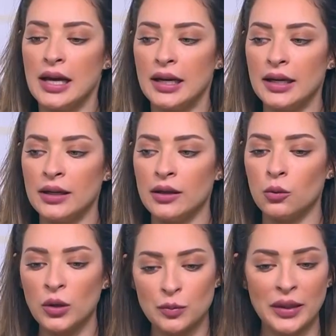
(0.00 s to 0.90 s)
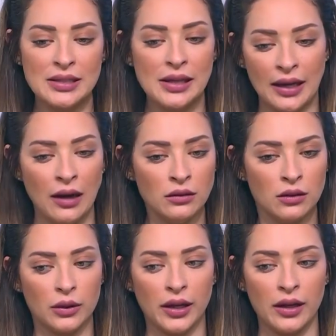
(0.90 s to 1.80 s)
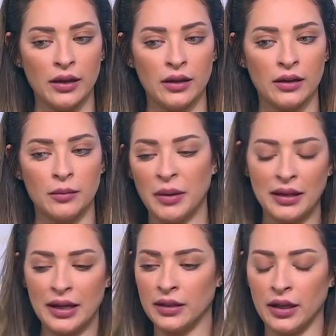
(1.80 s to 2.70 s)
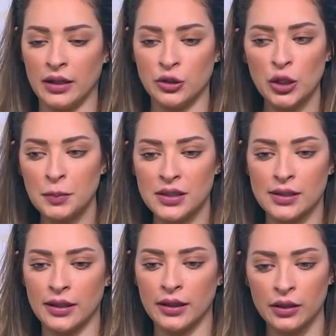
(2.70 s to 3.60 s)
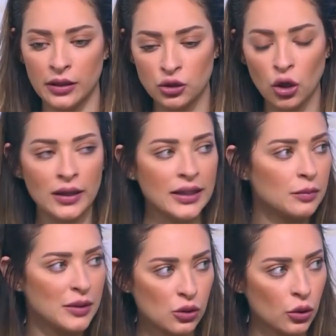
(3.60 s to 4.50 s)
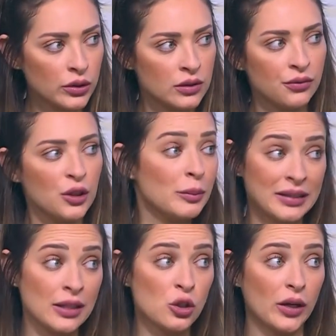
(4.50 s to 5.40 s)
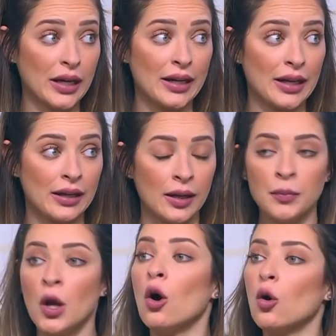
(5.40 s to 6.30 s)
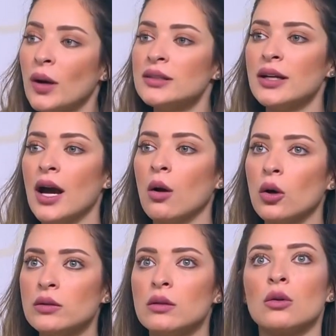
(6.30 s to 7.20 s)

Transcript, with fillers: آه، وجبه سريعه اوكي آه، مثلا تشيبس آه، شوكليت بسكوت فيه 200 سعره حراريه وبقدر اخذ